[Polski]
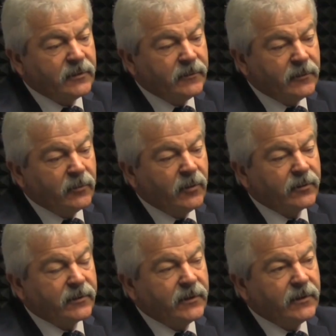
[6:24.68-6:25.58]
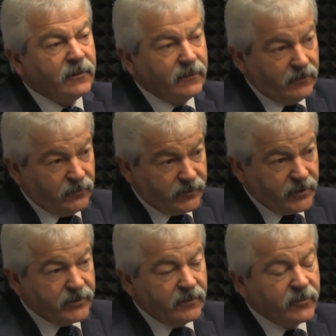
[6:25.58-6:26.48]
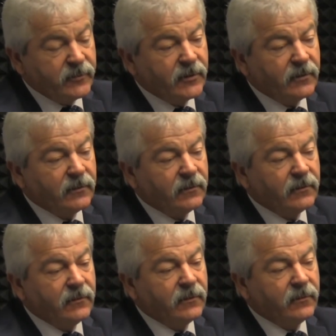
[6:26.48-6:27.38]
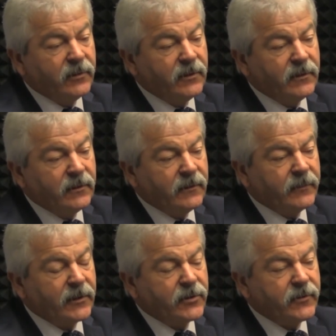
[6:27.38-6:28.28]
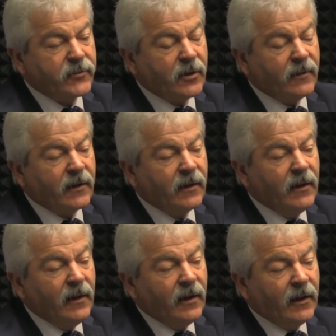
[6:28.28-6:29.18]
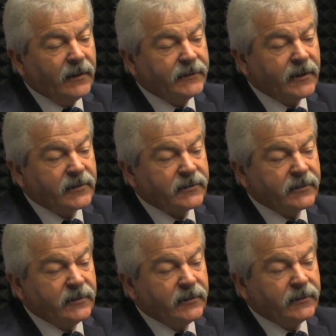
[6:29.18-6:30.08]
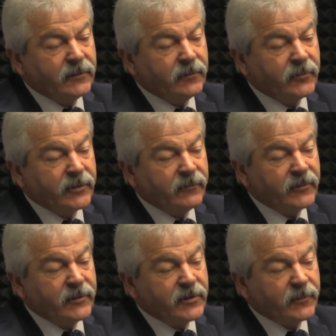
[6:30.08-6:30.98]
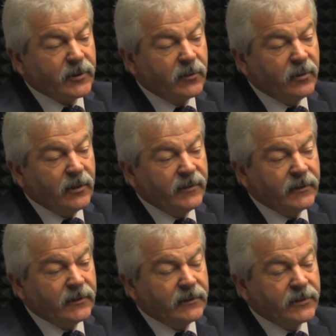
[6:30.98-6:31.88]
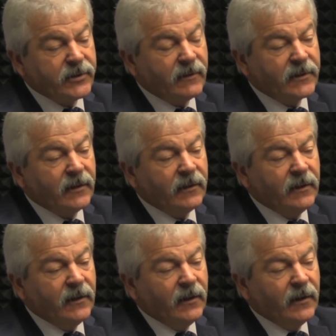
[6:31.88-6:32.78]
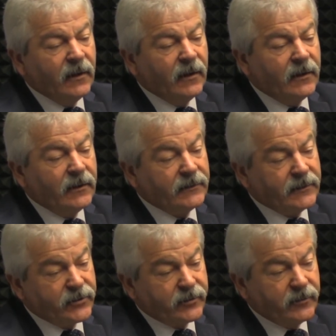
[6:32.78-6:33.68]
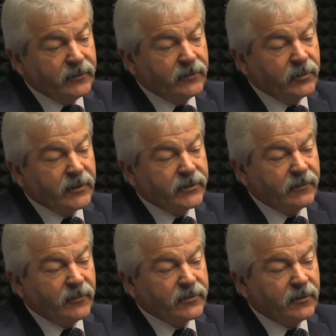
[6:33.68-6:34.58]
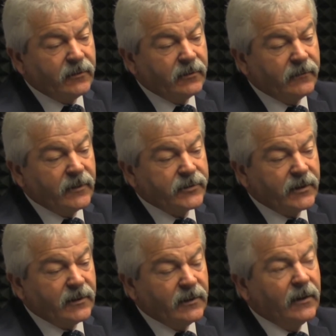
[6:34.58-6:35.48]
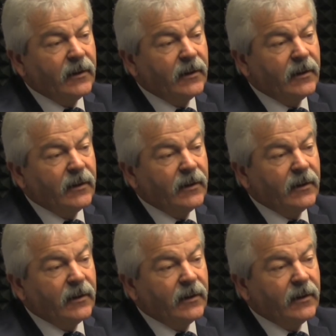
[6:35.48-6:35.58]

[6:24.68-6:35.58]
i ulotki, już wcześniej myśmy to e, robili i praktycznie w szkołach, a teraz e, to można powiedzieć spotęgujemy te, te działania. Też tutaj się mocno włącza